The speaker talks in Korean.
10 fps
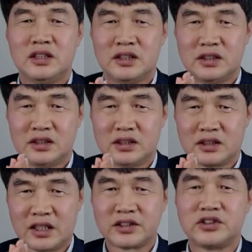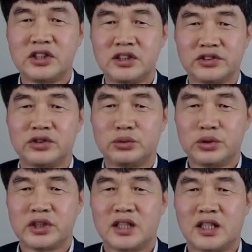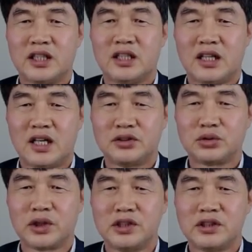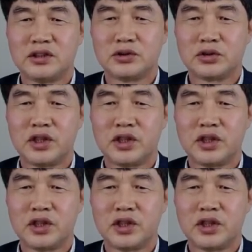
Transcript: 어, 가르친 것을 우리가 알 수가 있는 거죠.